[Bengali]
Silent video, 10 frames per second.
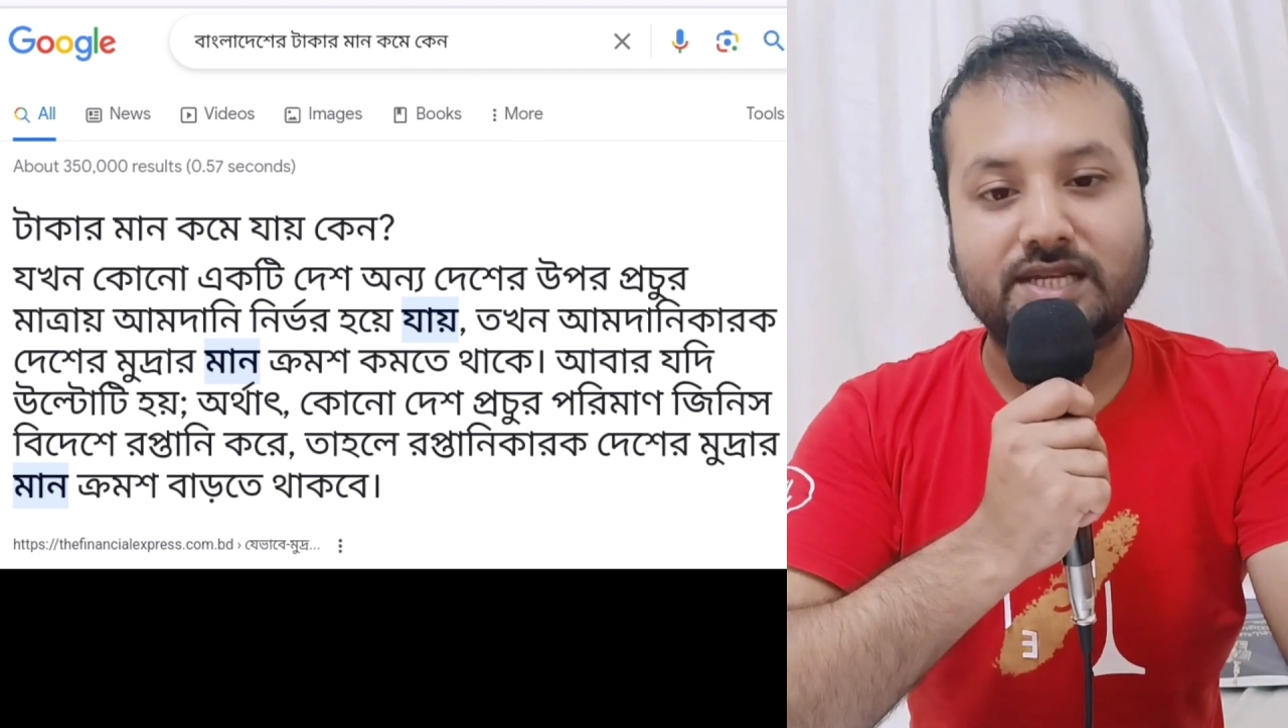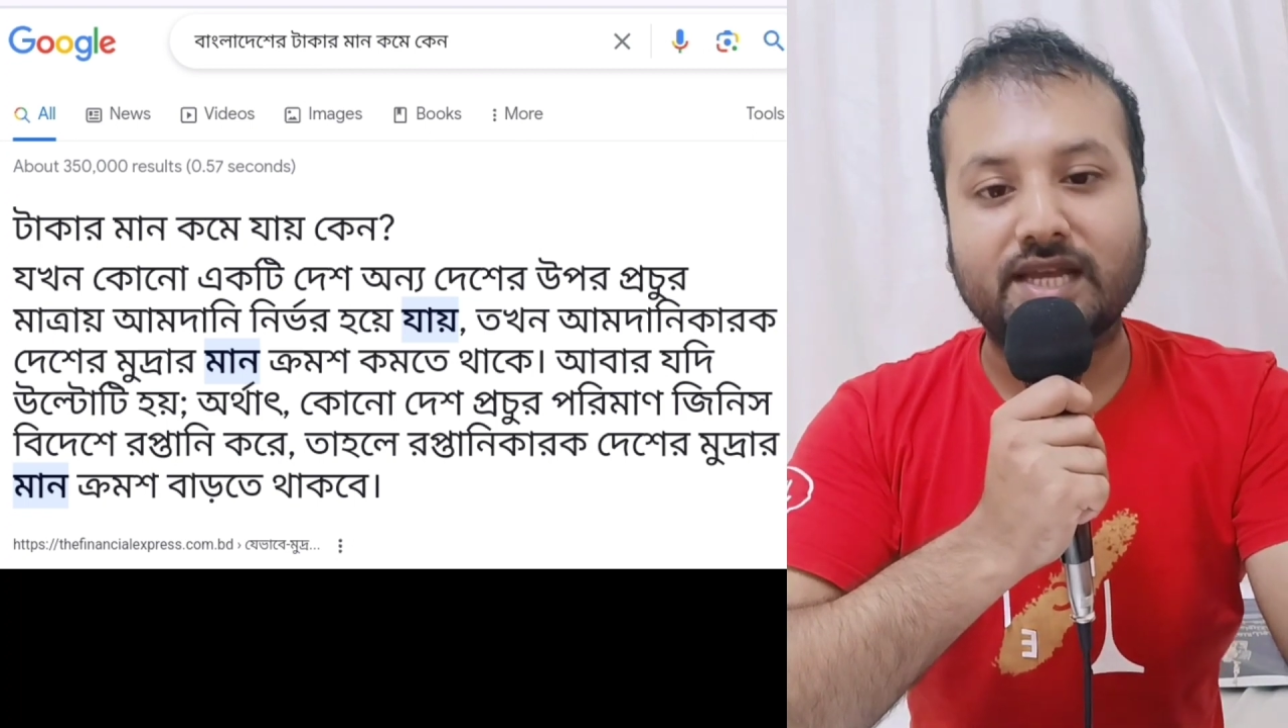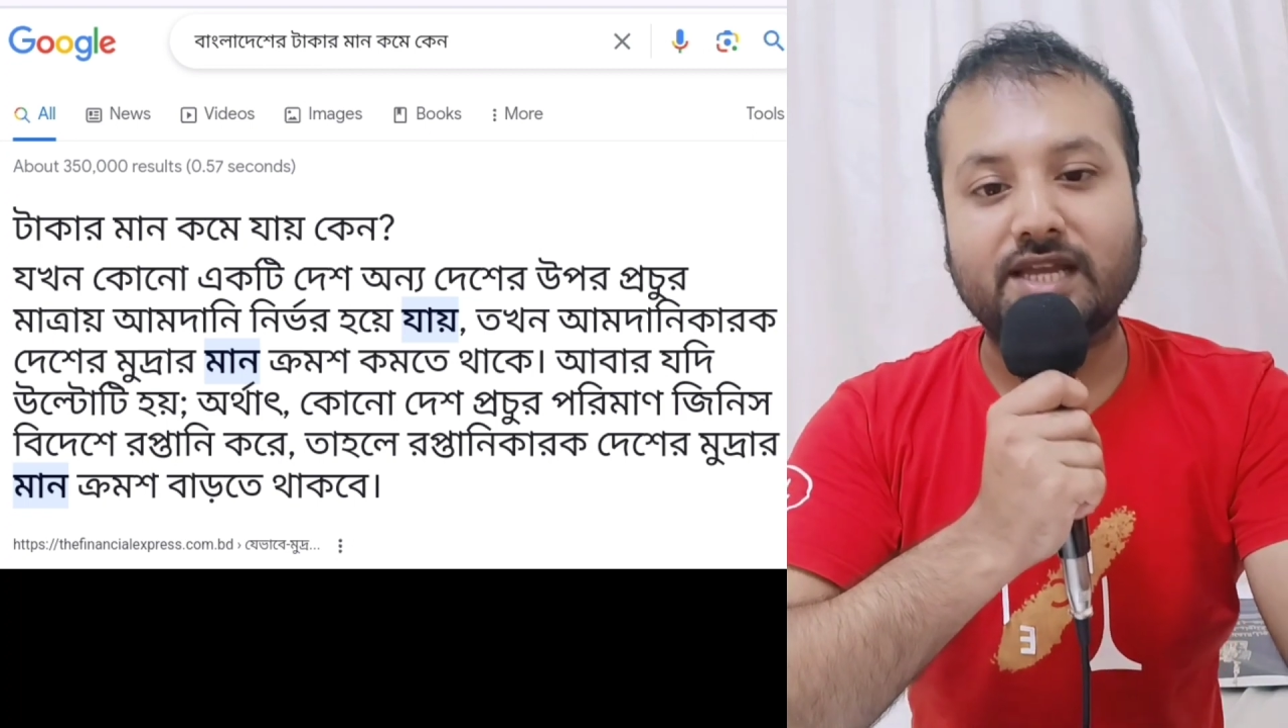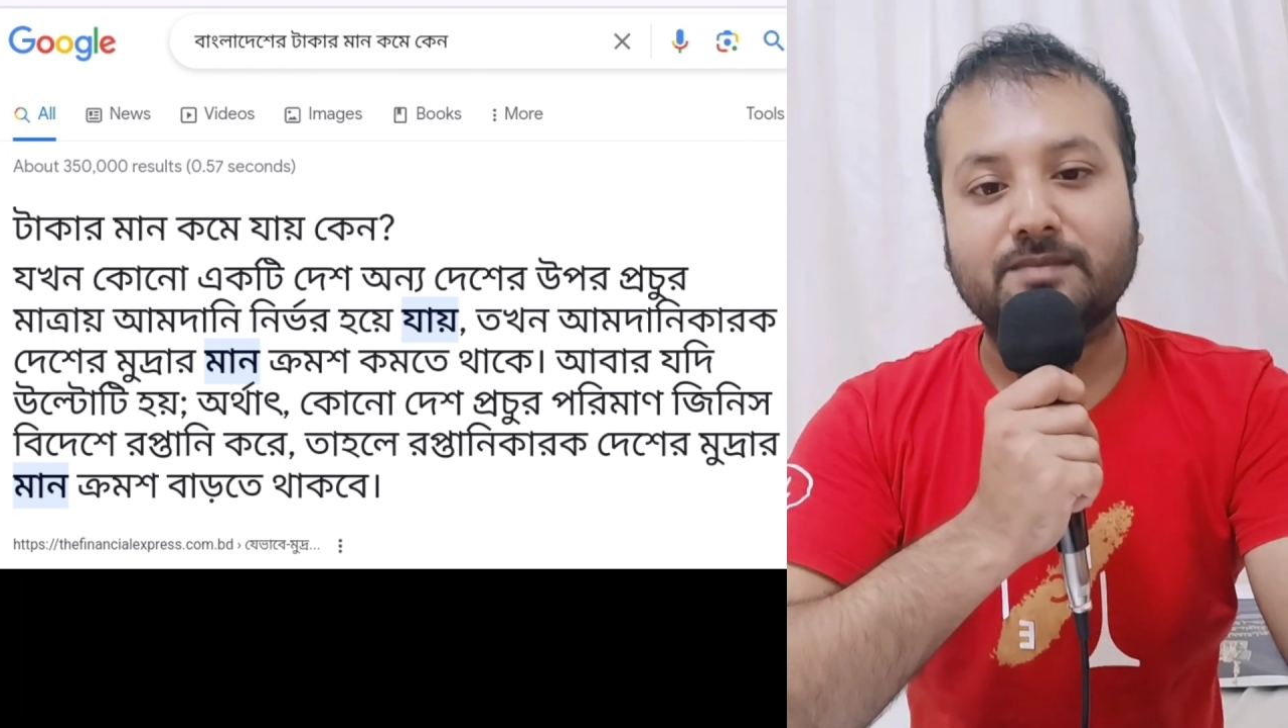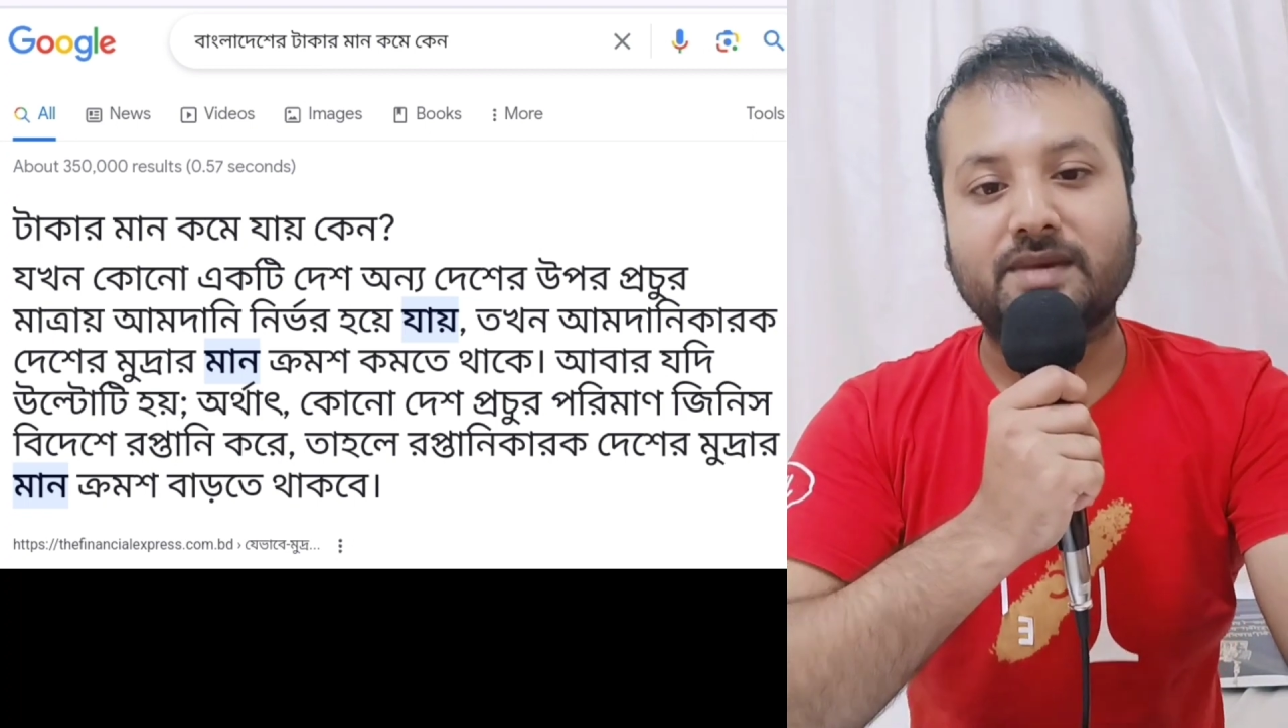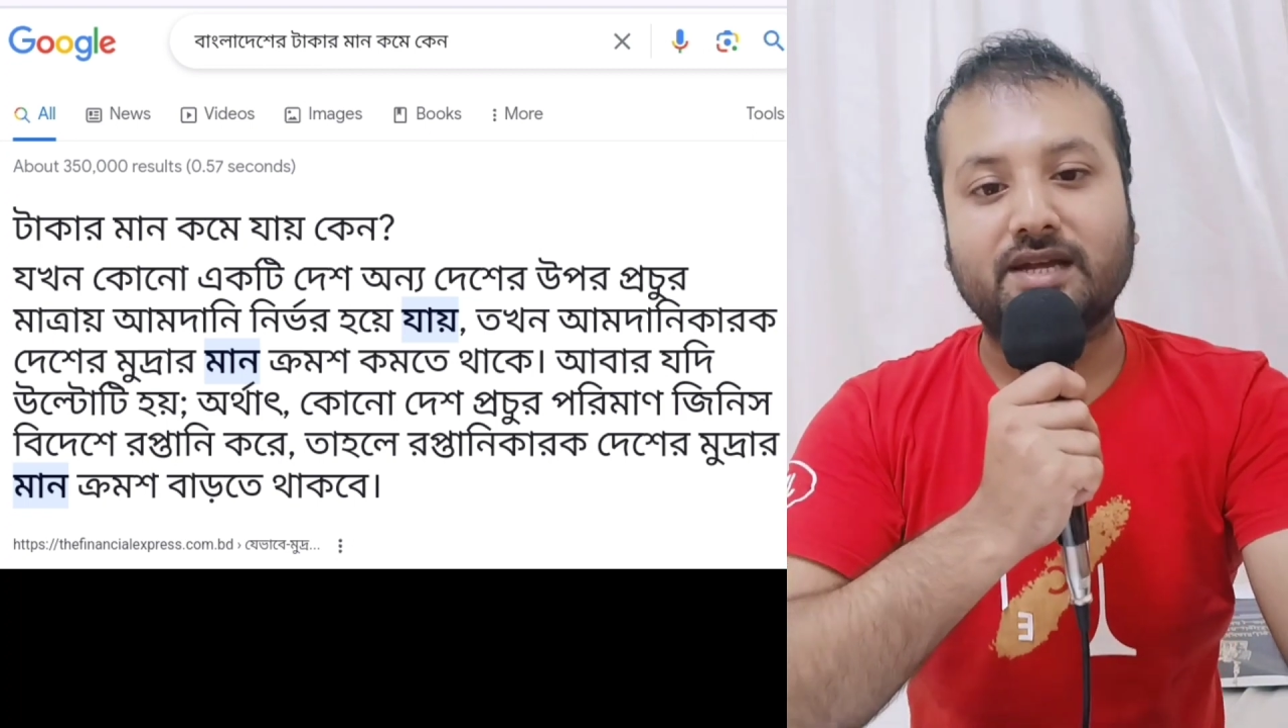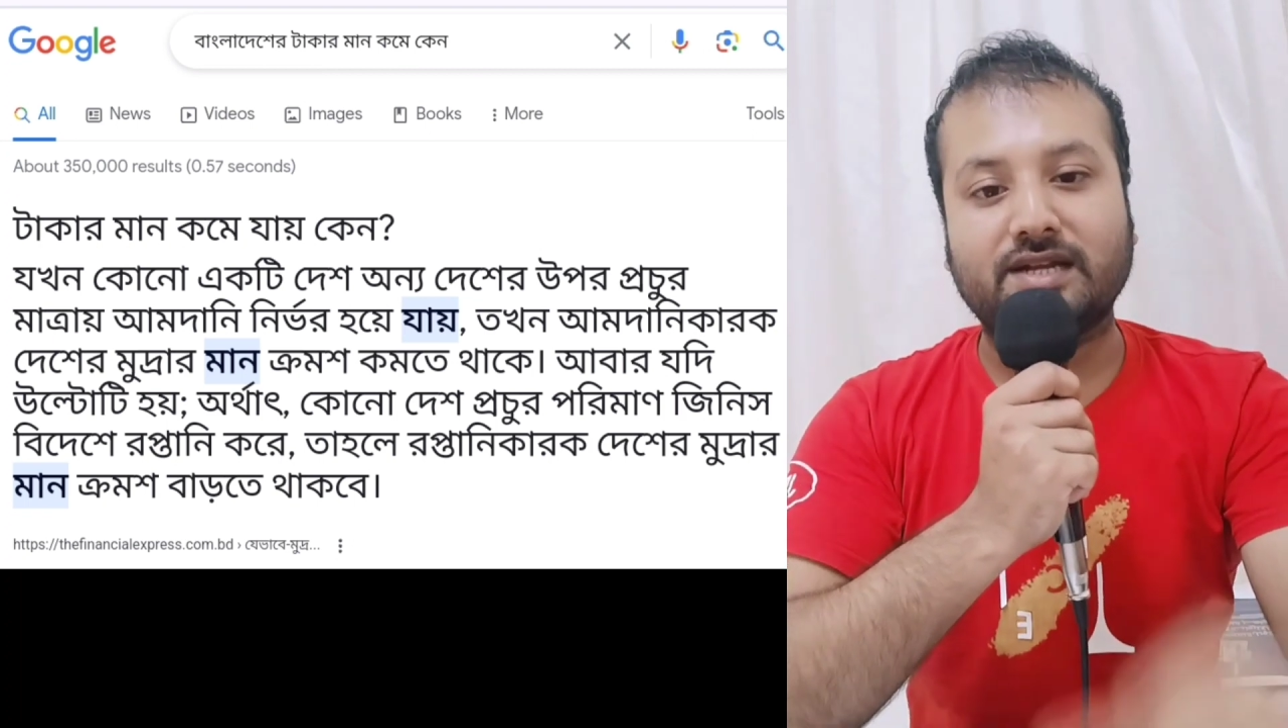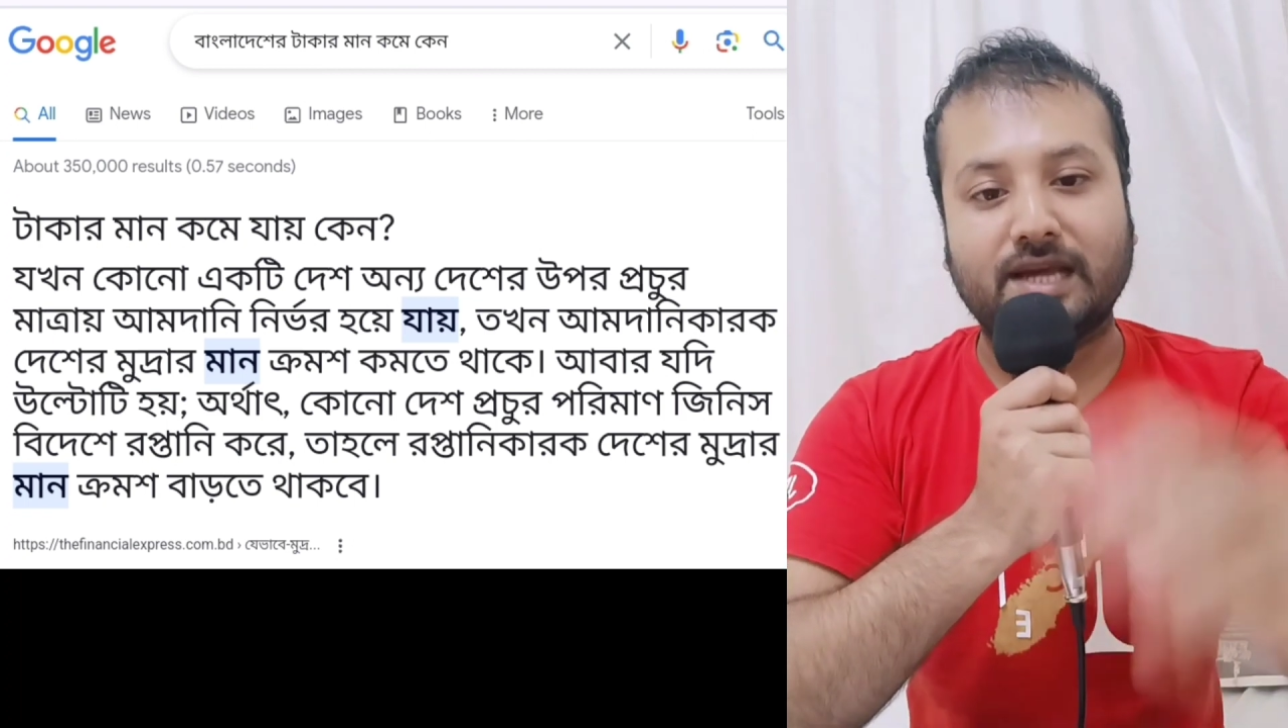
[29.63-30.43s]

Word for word: যায় কিংবা